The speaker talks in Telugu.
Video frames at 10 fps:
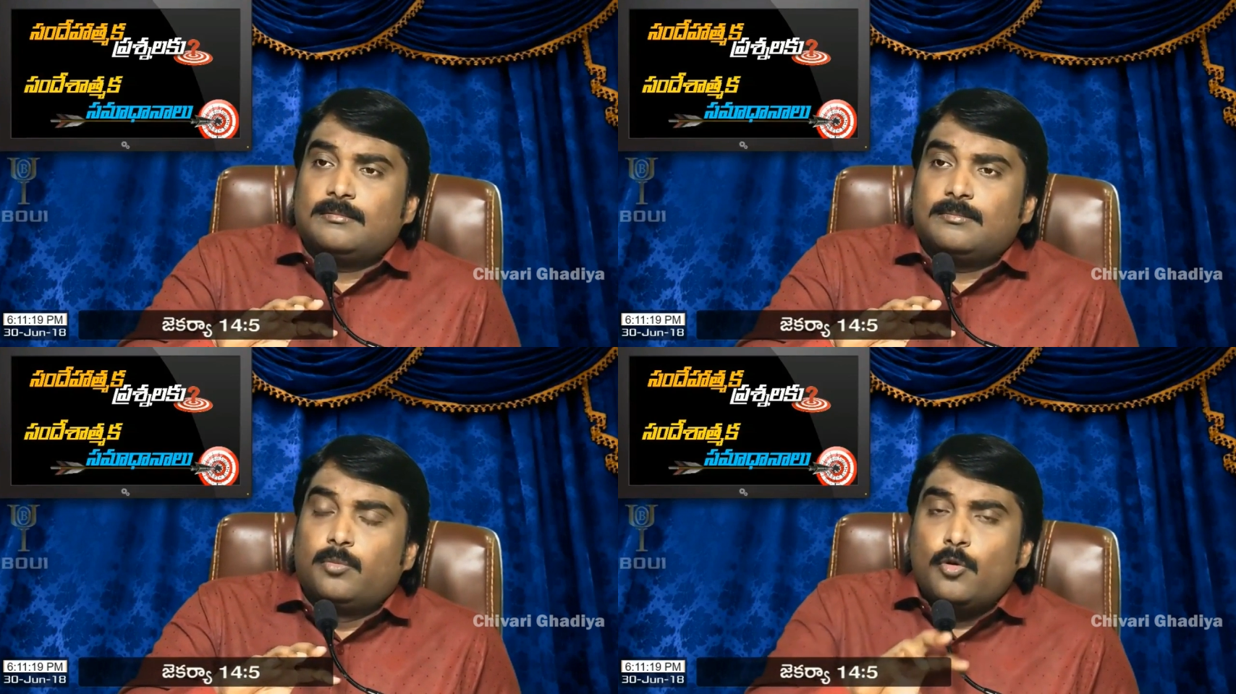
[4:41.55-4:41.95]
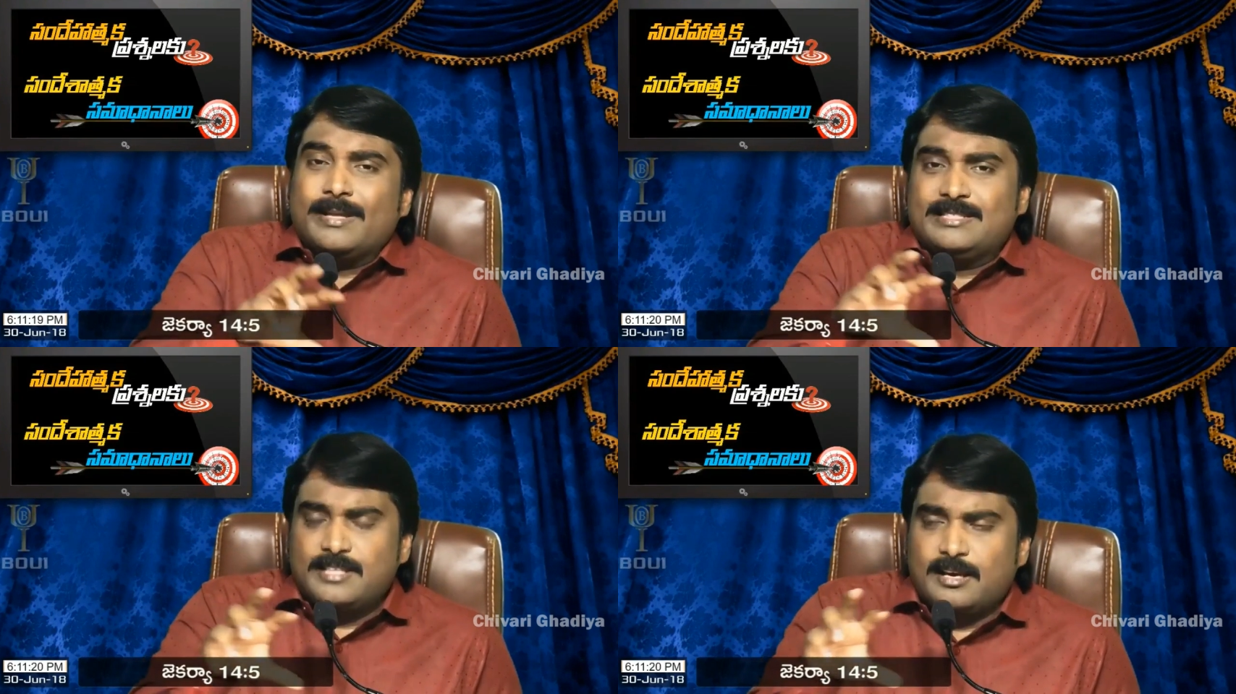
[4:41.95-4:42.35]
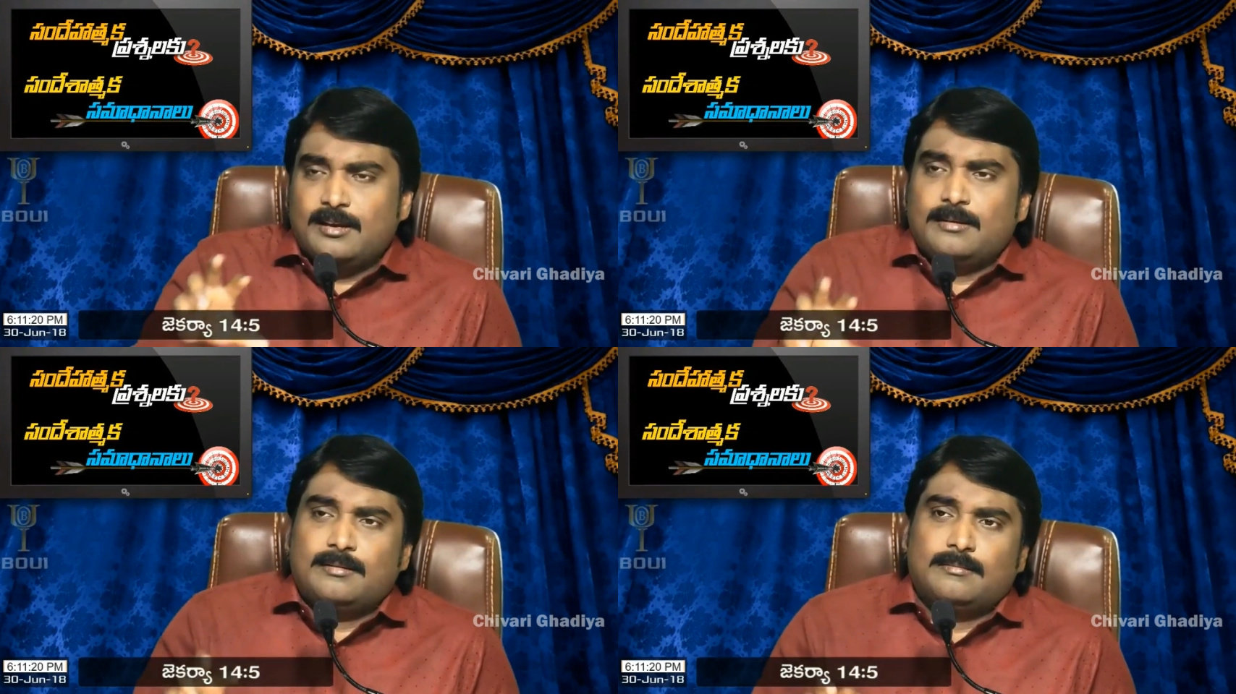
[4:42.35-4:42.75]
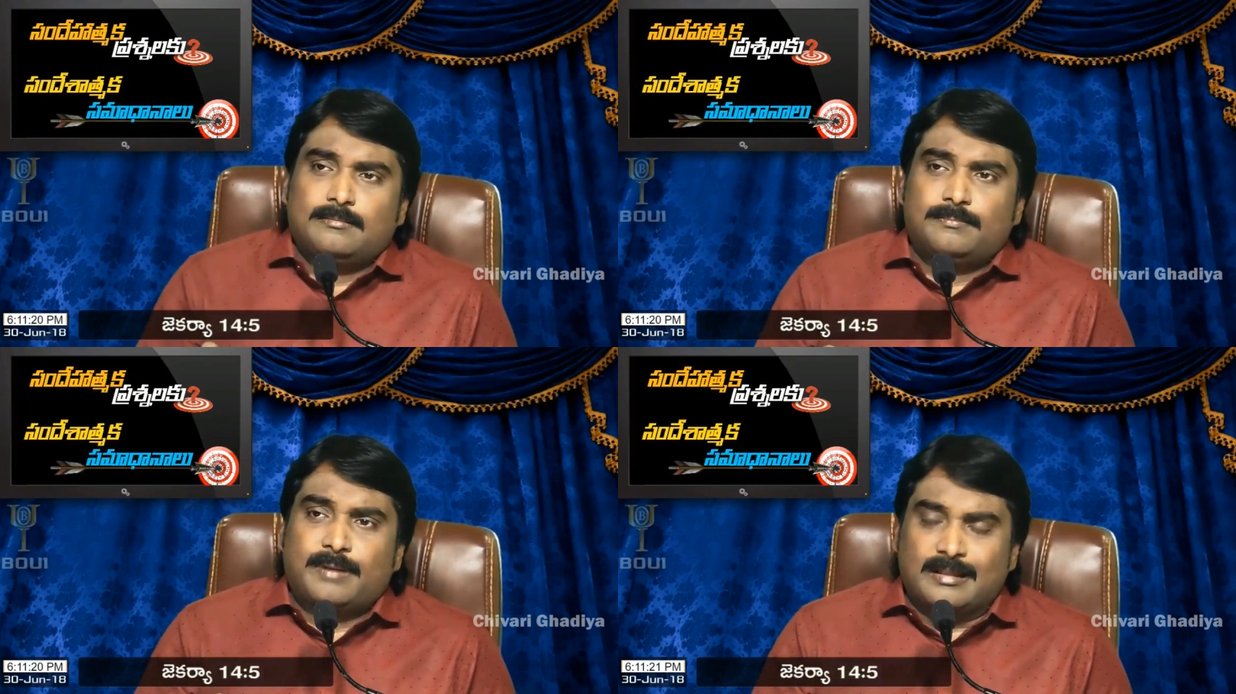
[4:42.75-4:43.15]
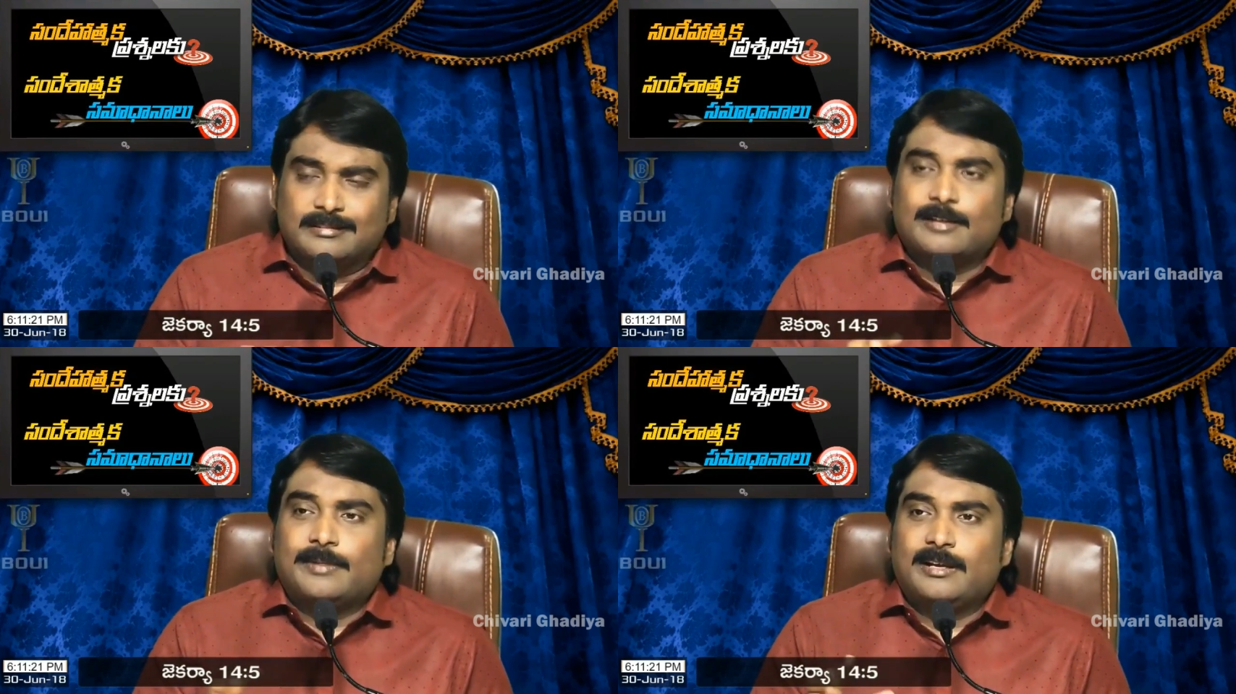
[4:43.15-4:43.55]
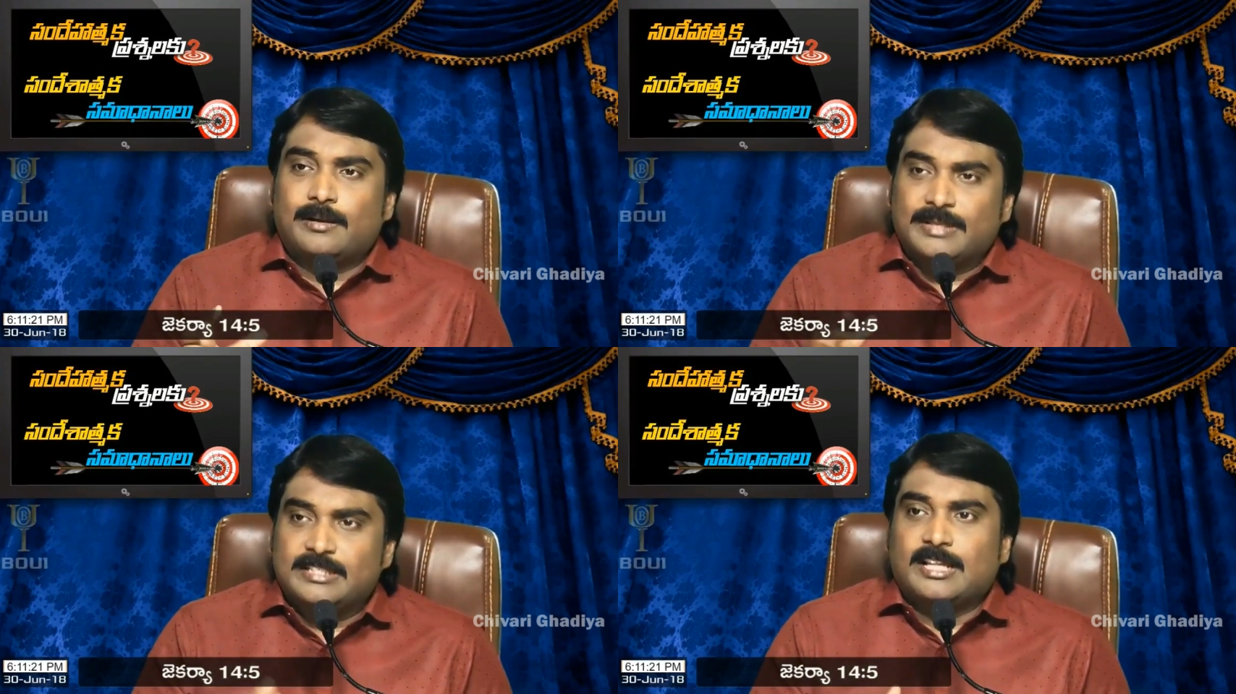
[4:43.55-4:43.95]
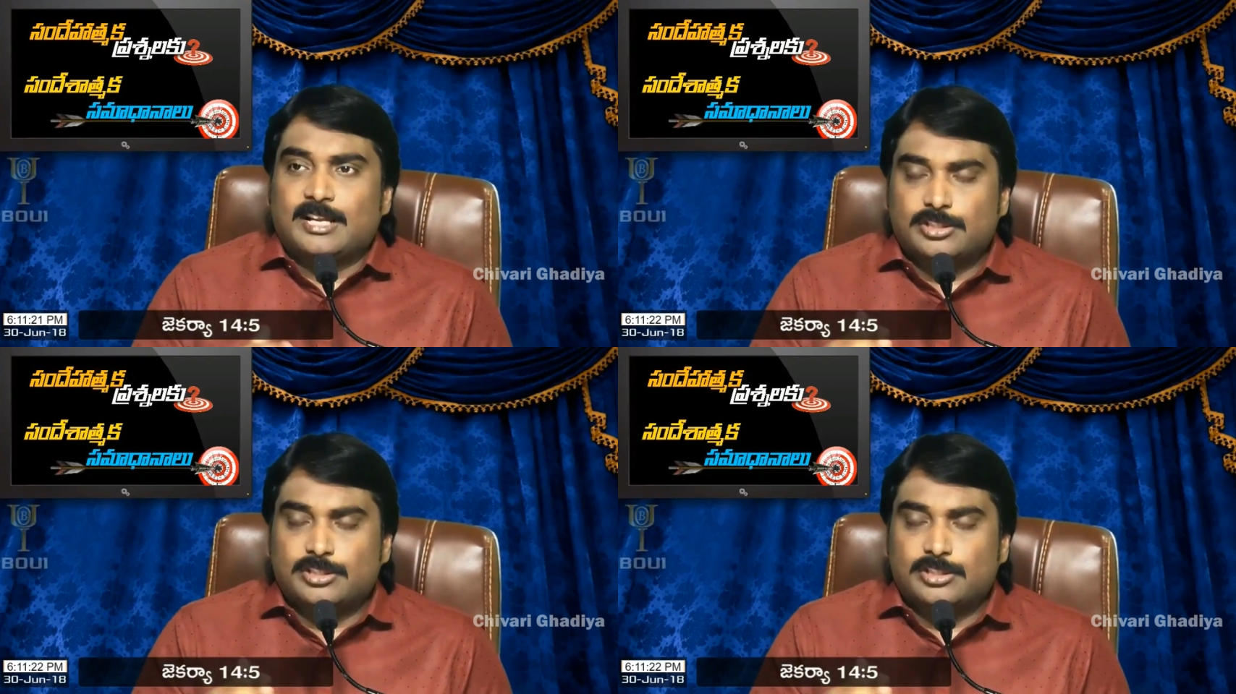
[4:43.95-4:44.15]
భూమధ్య ప్రాంతమైన మధ్యధార